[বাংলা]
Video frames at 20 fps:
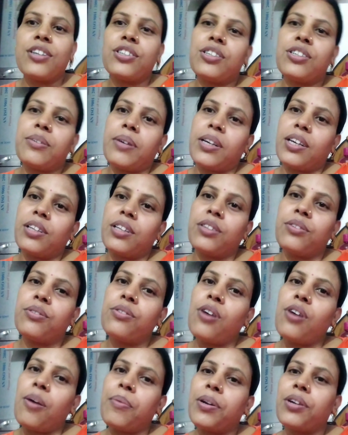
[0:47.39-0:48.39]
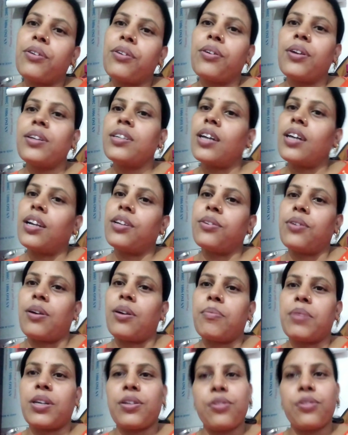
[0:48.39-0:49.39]
সবাই কিন্তু কমেন্ট করে জানিও
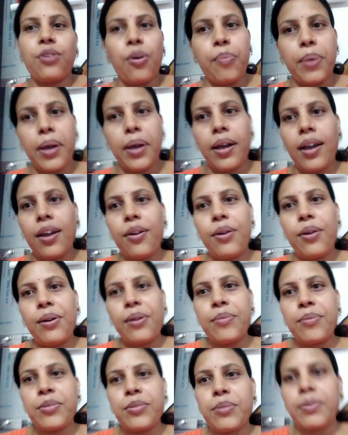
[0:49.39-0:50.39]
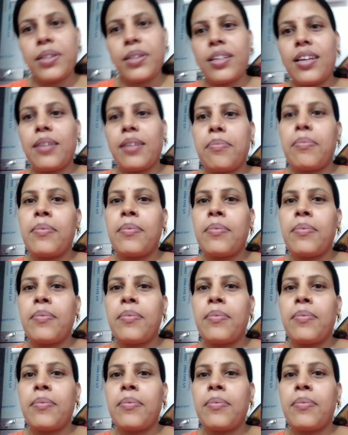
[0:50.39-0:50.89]
আমি কিন্তু অপেক্ষায় রইলাম তোমাদের